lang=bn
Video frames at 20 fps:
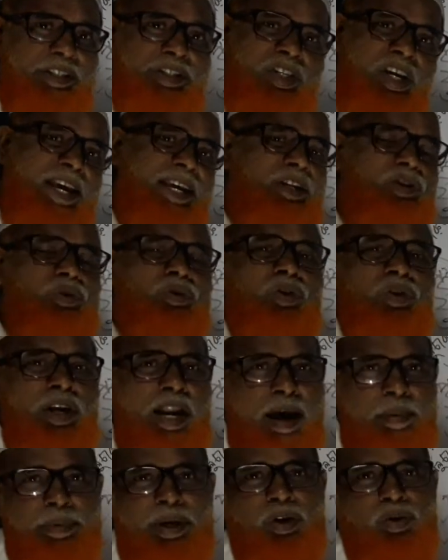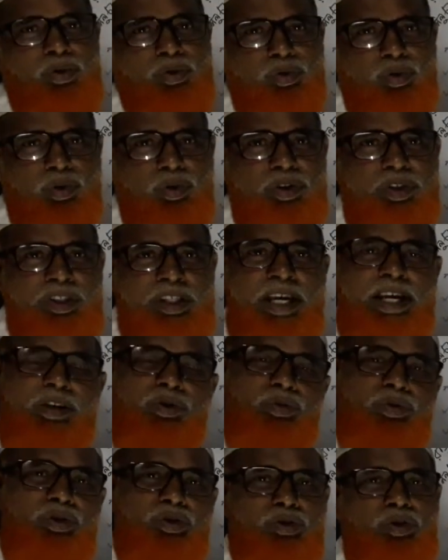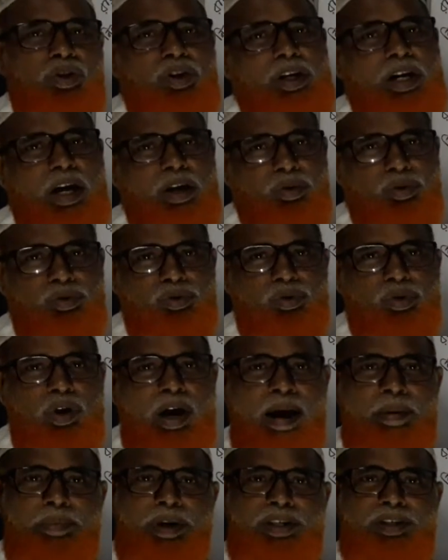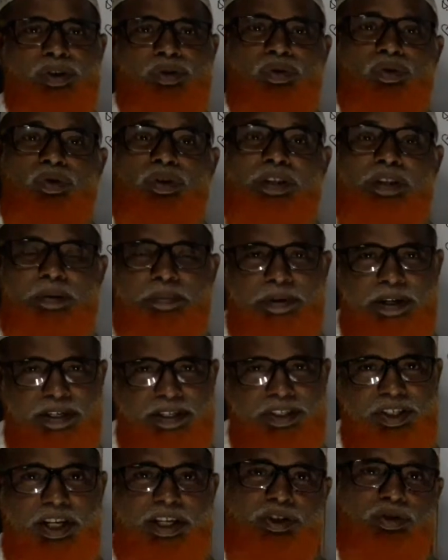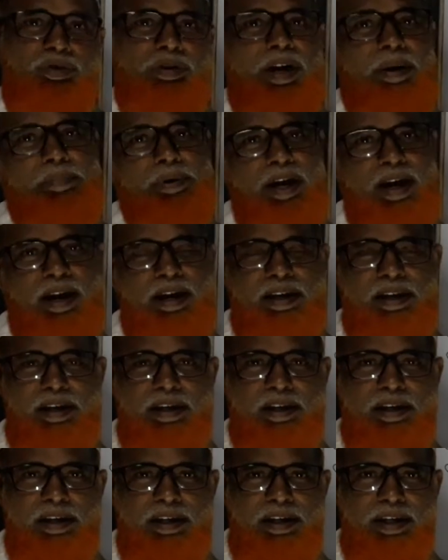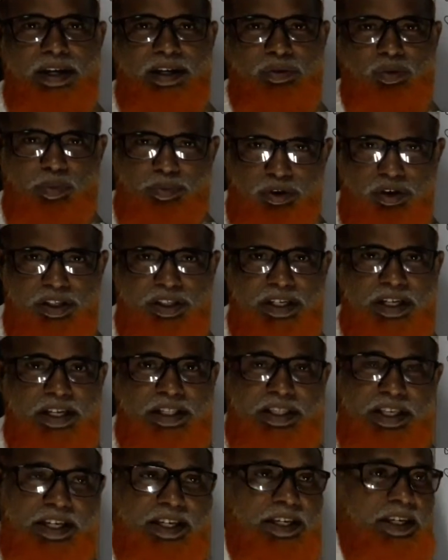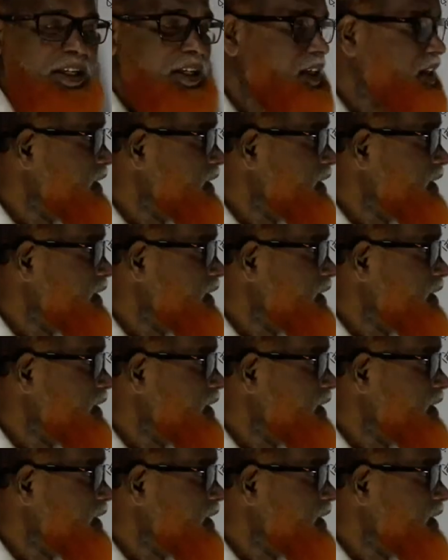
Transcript: যেই কোনো নামের অঙ্ক যেই কোনো সংখ্যার অঙ্ক আমরা যেন করতে পারি সেই জন্য আমরা একটু বোর্ডের দিকে দেখি